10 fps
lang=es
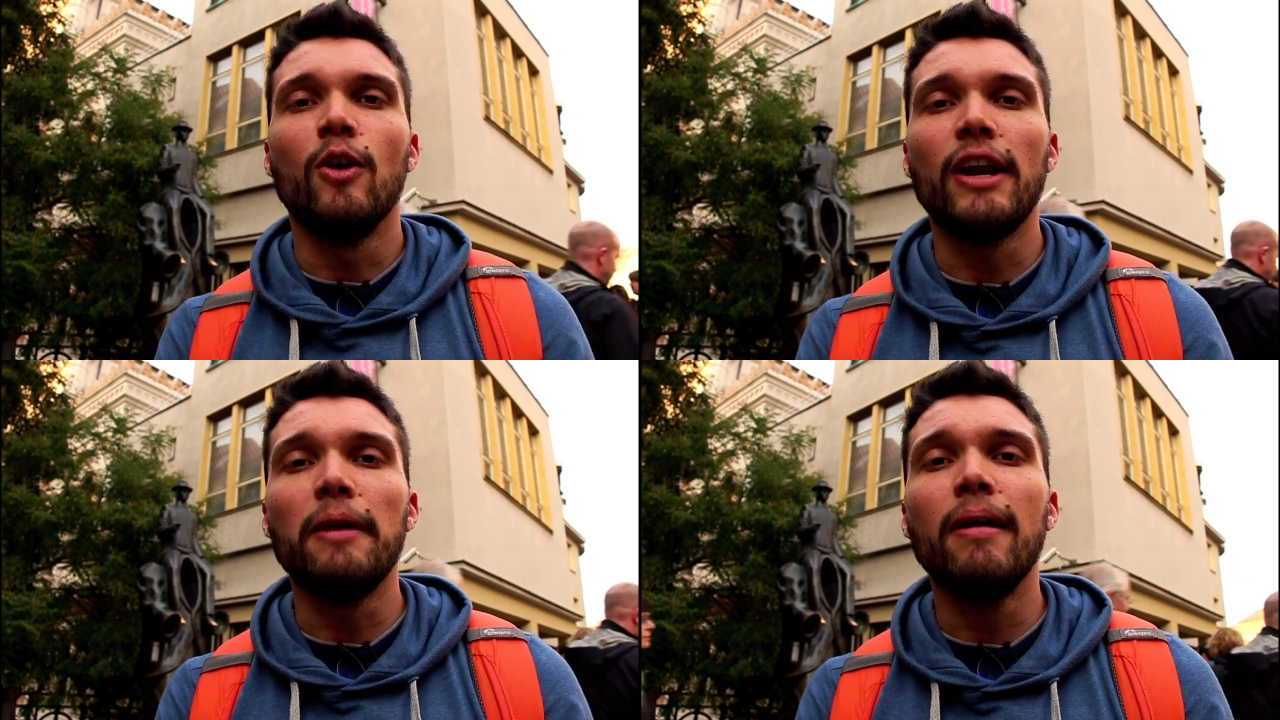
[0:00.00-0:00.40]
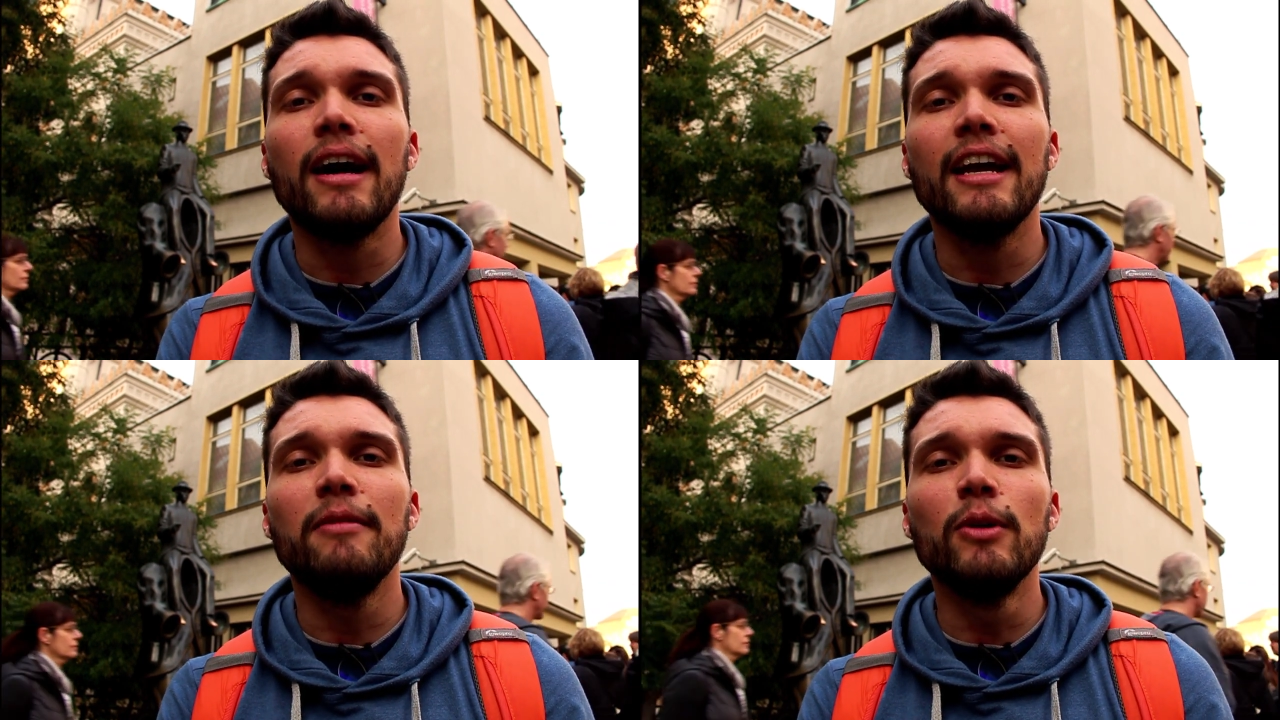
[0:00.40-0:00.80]
Una
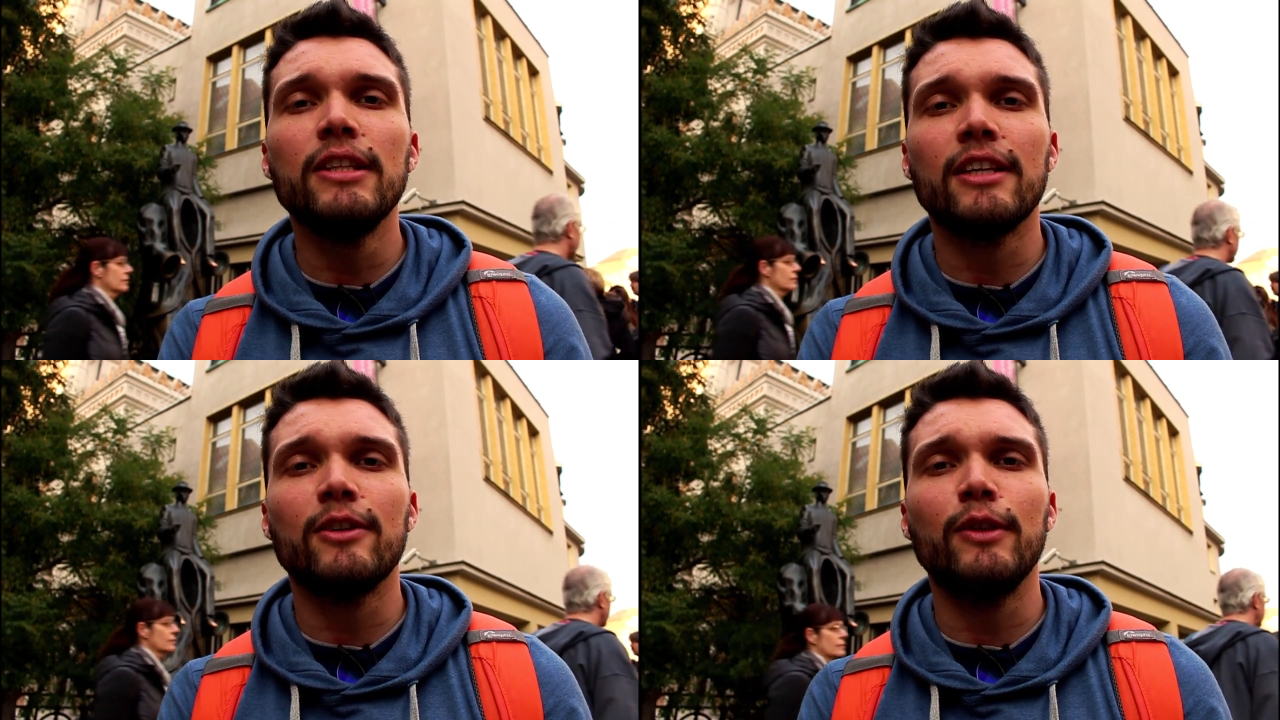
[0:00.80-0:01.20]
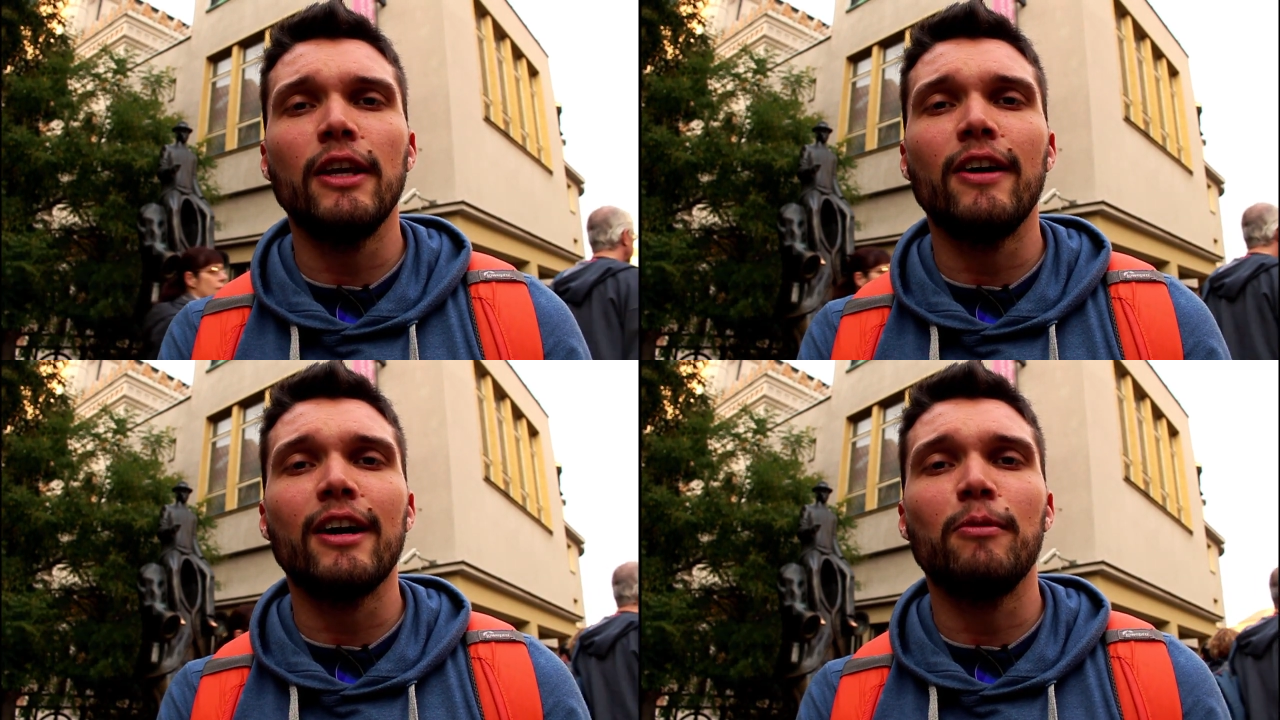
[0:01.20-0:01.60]
imagen muy
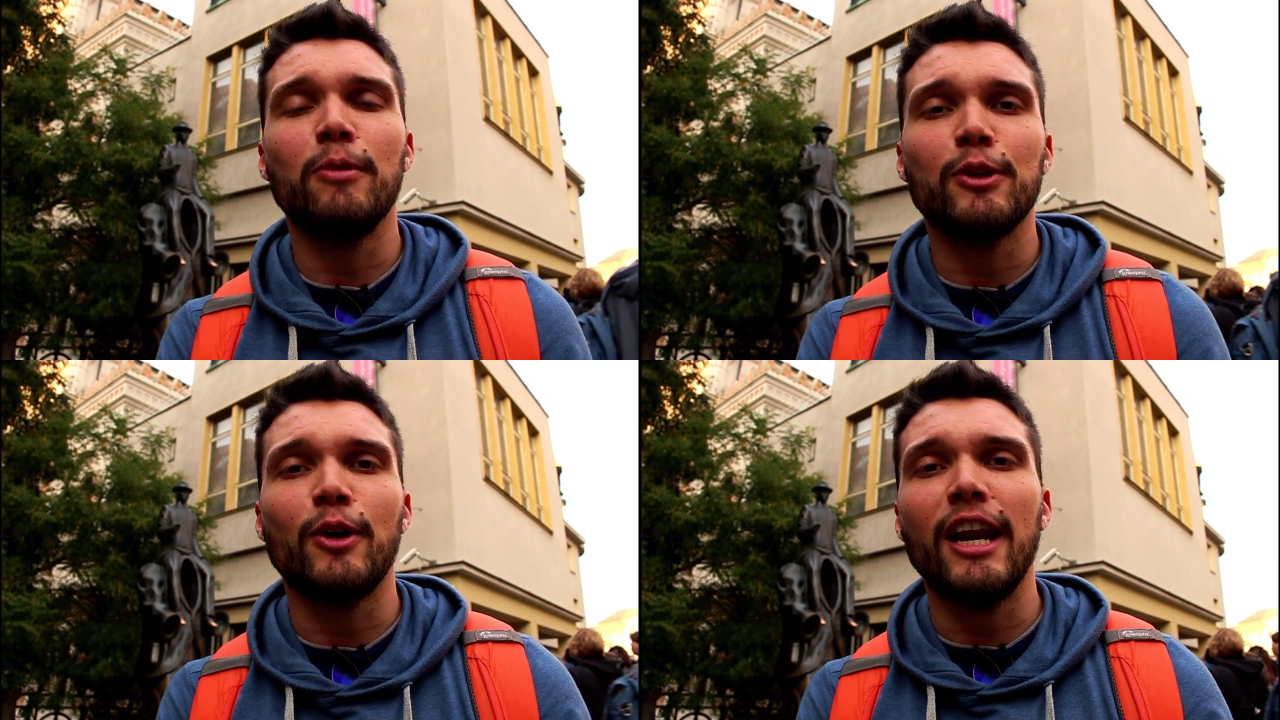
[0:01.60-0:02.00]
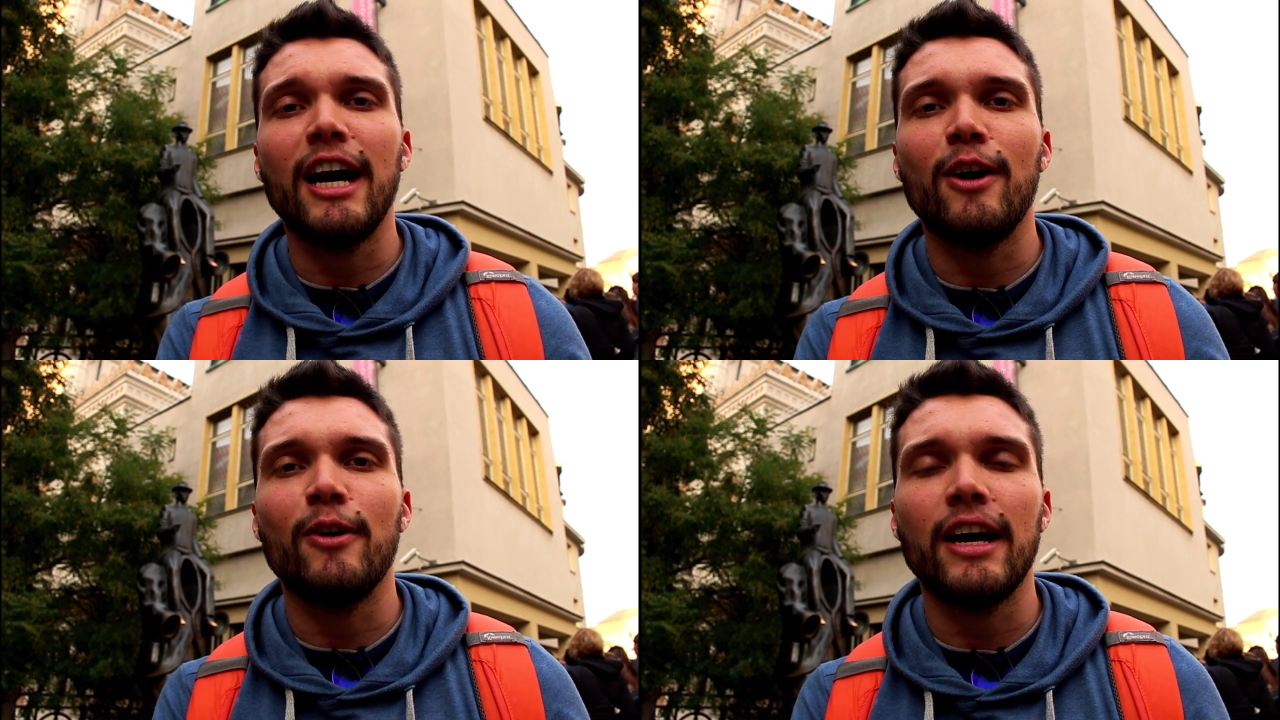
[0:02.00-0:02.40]
disruptiva como toda
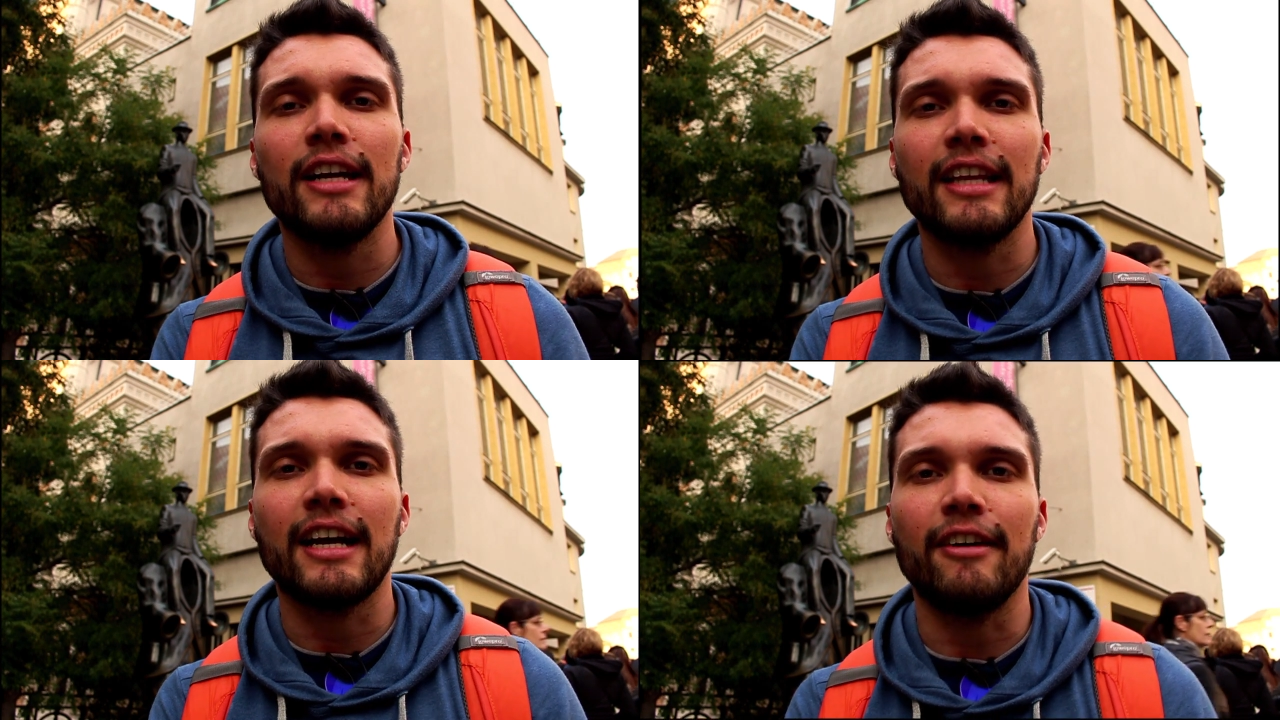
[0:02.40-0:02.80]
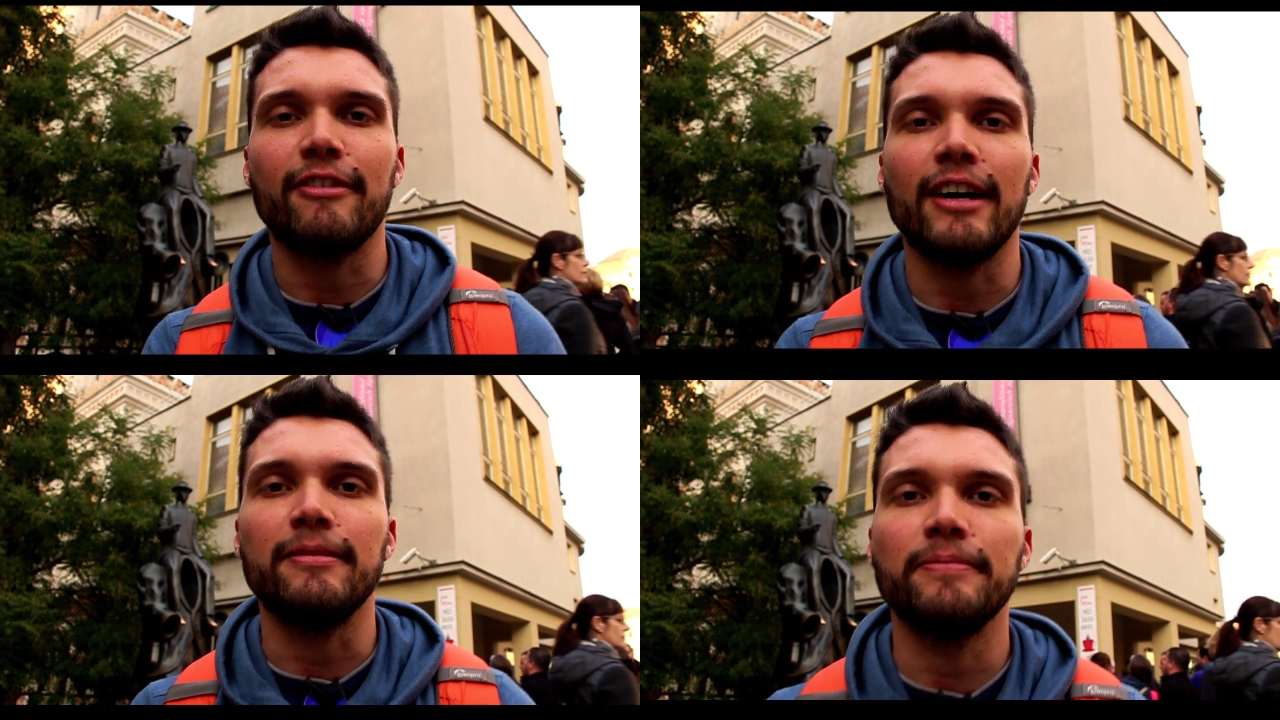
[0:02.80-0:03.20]
la obra de
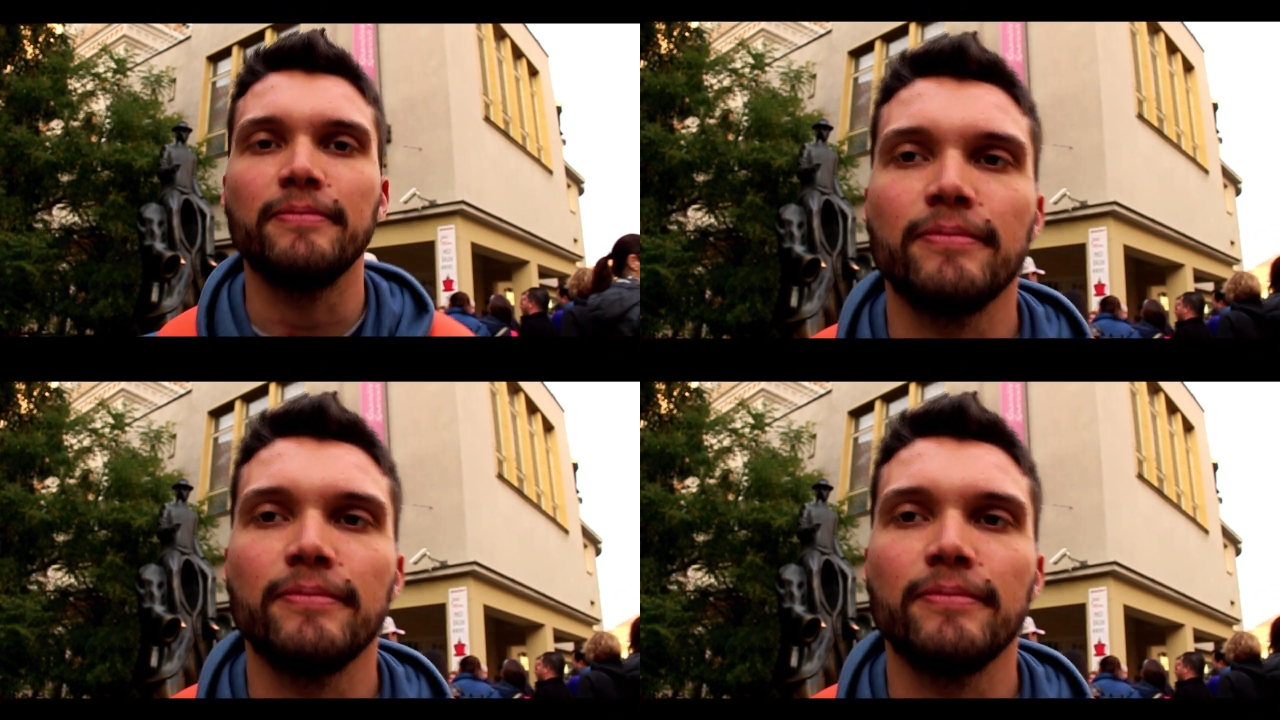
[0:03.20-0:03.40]
Kafka.